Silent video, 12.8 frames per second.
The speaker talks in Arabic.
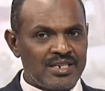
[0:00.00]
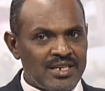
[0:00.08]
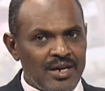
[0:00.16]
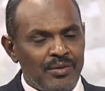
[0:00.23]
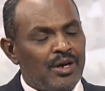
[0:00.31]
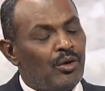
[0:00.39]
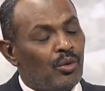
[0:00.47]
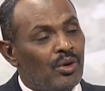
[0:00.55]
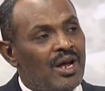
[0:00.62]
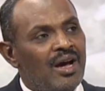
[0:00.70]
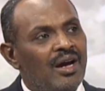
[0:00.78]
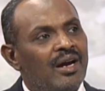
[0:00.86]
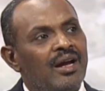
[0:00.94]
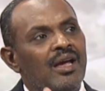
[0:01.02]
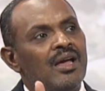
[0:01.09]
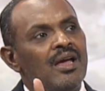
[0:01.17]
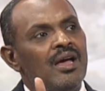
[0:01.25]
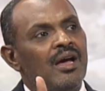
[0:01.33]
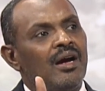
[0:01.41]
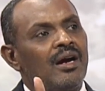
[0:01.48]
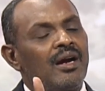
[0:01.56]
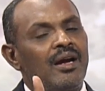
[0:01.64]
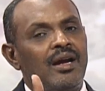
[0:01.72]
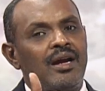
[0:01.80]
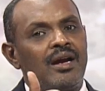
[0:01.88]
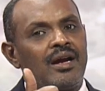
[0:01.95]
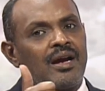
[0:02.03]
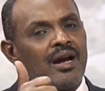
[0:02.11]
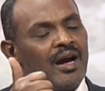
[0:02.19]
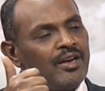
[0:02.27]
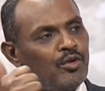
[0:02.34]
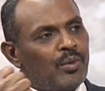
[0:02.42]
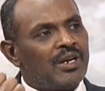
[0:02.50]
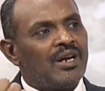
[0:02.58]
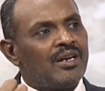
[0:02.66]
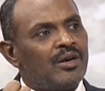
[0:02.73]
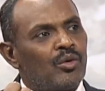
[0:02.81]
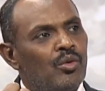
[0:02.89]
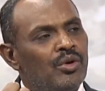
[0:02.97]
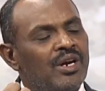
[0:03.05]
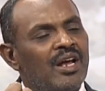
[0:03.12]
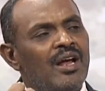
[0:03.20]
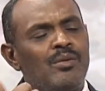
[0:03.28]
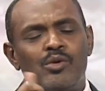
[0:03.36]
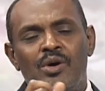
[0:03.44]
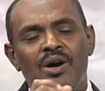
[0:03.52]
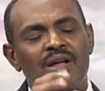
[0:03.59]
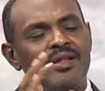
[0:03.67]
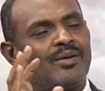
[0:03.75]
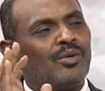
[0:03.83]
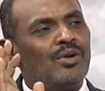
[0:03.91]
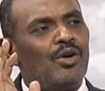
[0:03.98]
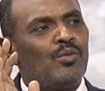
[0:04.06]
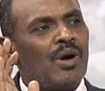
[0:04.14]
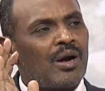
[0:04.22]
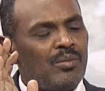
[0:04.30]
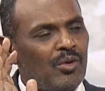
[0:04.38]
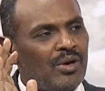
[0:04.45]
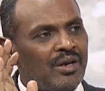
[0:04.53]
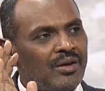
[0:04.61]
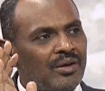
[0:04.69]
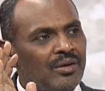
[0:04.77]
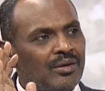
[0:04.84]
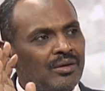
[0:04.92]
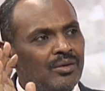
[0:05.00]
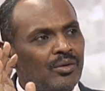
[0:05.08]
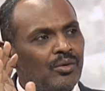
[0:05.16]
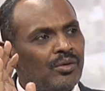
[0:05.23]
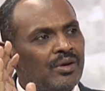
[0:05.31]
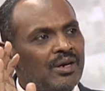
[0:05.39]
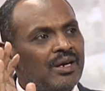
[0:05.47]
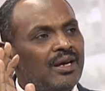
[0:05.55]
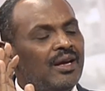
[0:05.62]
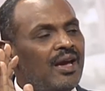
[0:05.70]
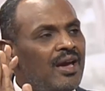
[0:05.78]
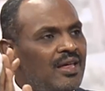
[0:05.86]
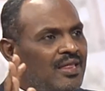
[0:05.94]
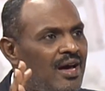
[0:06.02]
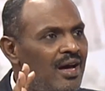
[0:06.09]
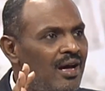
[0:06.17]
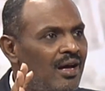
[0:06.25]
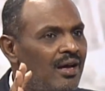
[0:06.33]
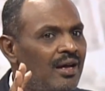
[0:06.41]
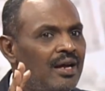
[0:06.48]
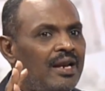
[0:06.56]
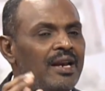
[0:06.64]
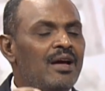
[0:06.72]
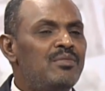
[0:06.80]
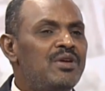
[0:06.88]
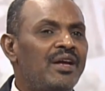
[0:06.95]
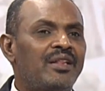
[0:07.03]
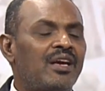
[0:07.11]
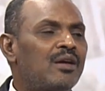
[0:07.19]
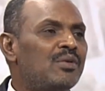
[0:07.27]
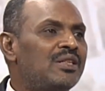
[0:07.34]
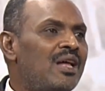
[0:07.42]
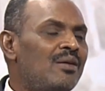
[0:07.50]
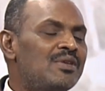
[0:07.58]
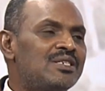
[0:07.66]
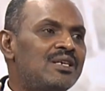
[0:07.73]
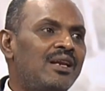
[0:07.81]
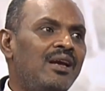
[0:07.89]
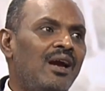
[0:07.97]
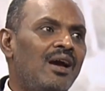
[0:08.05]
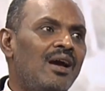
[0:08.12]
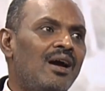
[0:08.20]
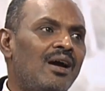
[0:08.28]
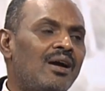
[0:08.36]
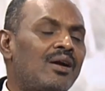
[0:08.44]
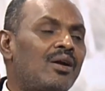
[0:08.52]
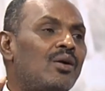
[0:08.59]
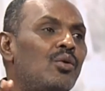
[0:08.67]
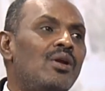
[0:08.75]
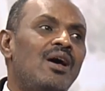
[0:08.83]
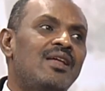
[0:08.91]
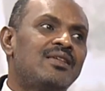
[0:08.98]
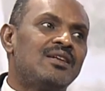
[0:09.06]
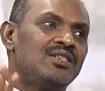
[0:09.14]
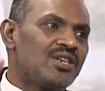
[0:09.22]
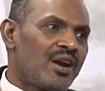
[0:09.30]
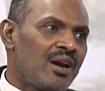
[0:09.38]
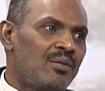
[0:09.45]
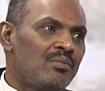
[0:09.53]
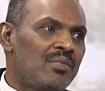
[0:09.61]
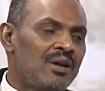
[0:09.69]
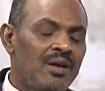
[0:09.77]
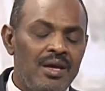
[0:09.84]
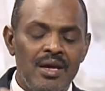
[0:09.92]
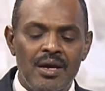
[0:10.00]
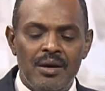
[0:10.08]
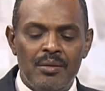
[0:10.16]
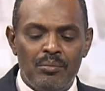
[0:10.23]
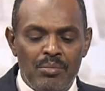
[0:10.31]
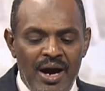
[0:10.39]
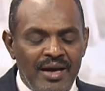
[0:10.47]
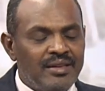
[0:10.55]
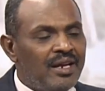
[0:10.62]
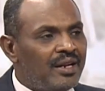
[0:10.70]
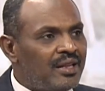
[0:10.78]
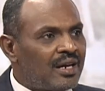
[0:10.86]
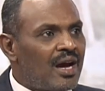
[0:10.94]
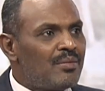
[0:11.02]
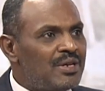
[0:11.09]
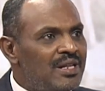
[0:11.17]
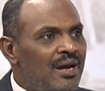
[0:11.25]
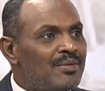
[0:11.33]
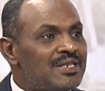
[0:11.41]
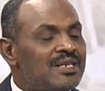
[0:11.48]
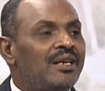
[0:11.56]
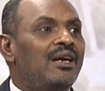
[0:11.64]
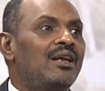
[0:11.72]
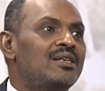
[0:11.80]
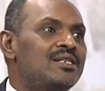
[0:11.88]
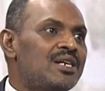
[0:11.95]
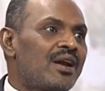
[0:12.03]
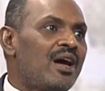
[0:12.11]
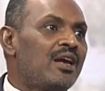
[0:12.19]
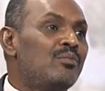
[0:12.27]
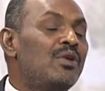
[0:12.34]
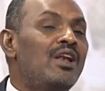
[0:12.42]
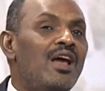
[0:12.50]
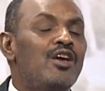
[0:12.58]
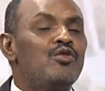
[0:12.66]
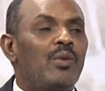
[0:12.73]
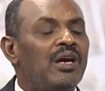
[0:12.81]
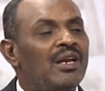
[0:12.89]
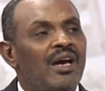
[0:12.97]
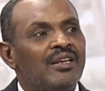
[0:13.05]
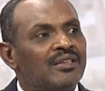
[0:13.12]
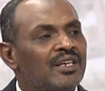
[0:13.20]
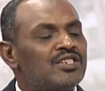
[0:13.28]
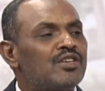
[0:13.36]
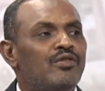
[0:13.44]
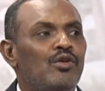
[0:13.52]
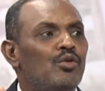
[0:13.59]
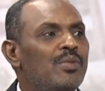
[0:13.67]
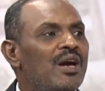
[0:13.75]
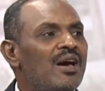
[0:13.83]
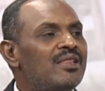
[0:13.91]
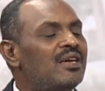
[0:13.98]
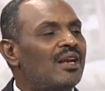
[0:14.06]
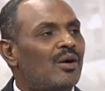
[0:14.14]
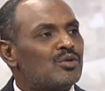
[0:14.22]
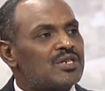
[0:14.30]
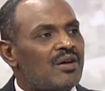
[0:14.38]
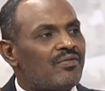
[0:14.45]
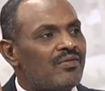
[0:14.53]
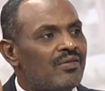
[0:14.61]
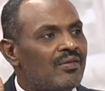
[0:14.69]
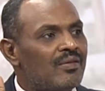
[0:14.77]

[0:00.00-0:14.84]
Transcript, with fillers: نعم. الزاوية الأولى كان يمكن أن يكون كلامه هذا كله مقبولا إذا لم يرتكب الدعم السريع كل هذه الجرائم بعد ارتكاب الدعم السريع الجرائم لا يمكن أن تصفه بهذه الأوصاف